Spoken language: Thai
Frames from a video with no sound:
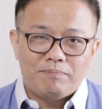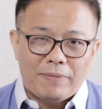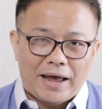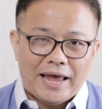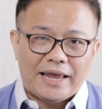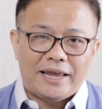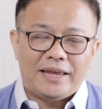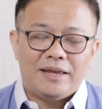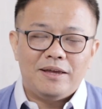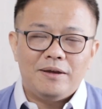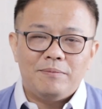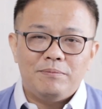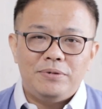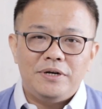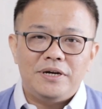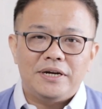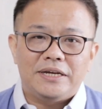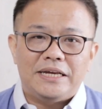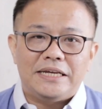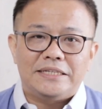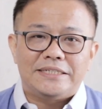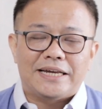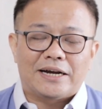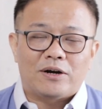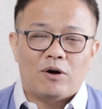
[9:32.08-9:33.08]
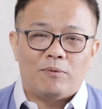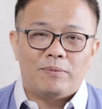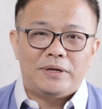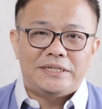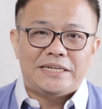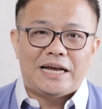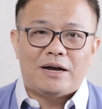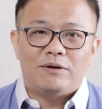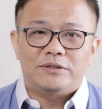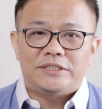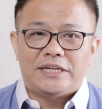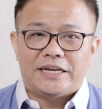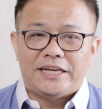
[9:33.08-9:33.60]
ไปเพื่อคริสตจักรของพระ
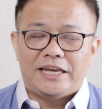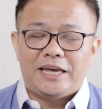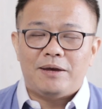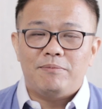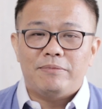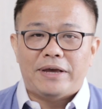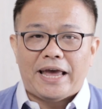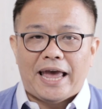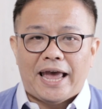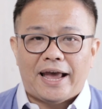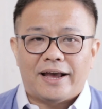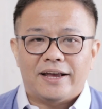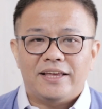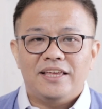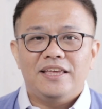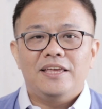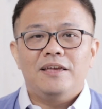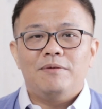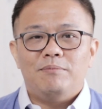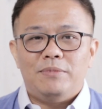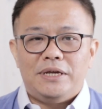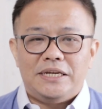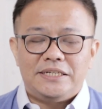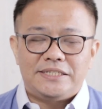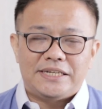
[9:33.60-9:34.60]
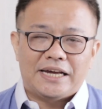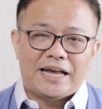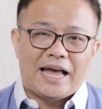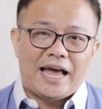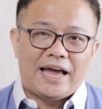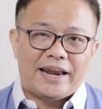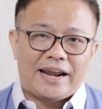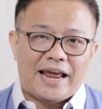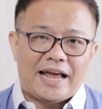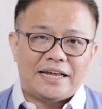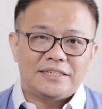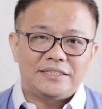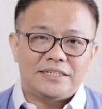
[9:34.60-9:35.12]
เจ้าจะเข้มแข็งมีสง่า
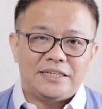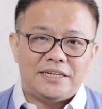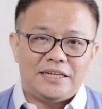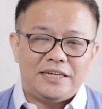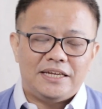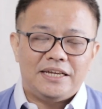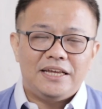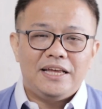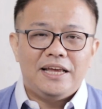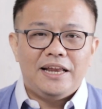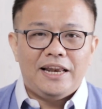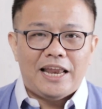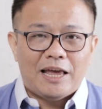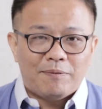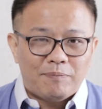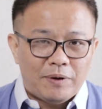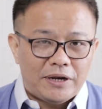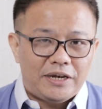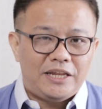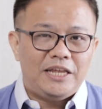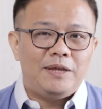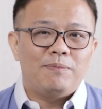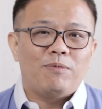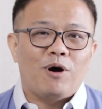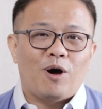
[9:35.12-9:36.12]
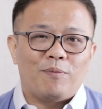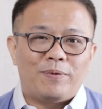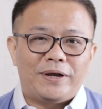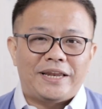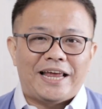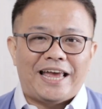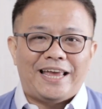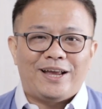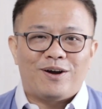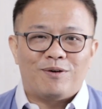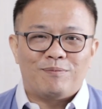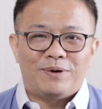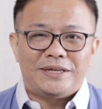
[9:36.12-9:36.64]
ราศีและเป็นที่พอพระ
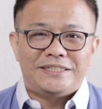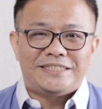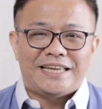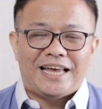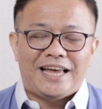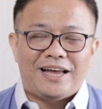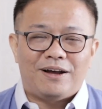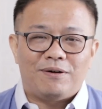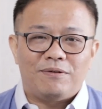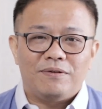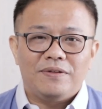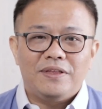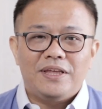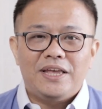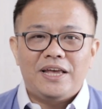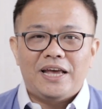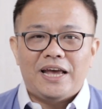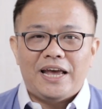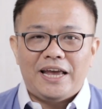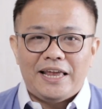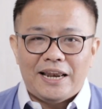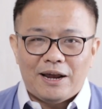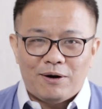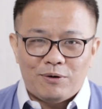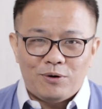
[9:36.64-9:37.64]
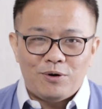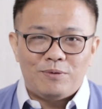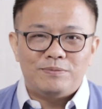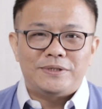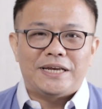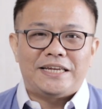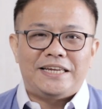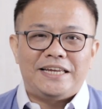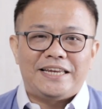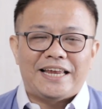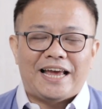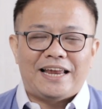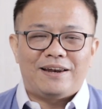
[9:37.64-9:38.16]
ทัยของพระเจ้าให้เราร่วมใจ
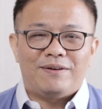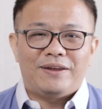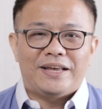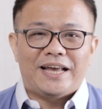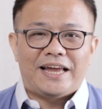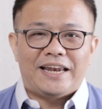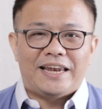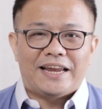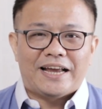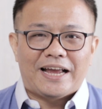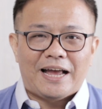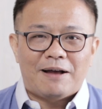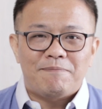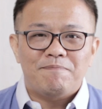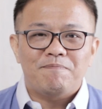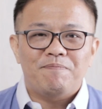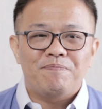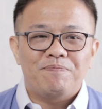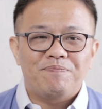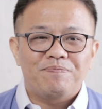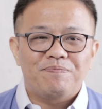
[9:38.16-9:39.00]
ที่ฐานด้วยกันนะครับ